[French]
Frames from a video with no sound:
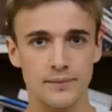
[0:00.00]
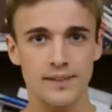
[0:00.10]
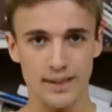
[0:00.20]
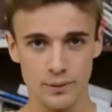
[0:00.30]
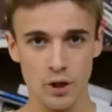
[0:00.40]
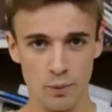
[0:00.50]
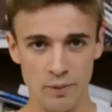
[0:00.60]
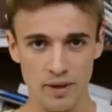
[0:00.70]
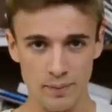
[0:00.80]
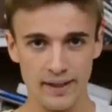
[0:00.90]
Certains ont d'ailleurs même
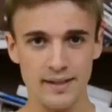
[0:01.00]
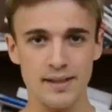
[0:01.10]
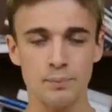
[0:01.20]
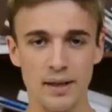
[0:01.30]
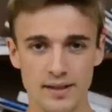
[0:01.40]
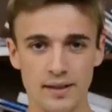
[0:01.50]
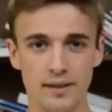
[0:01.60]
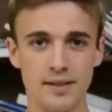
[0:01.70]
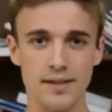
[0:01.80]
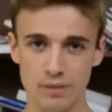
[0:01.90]
fait remarquer que cette
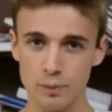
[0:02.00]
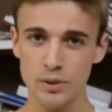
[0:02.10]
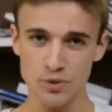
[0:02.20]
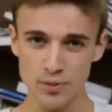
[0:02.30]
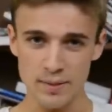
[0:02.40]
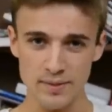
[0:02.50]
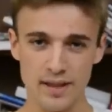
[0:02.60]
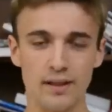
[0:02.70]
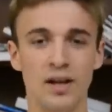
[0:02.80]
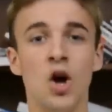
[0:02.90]
pratique, qui se développe au XVIIIe siècle,